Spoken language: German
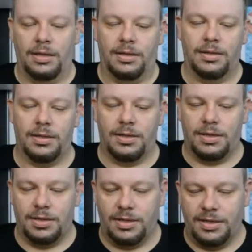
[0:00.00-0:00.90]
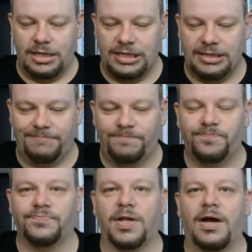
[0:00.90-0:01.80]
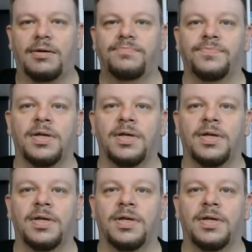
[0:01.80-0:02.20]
Uh, ja.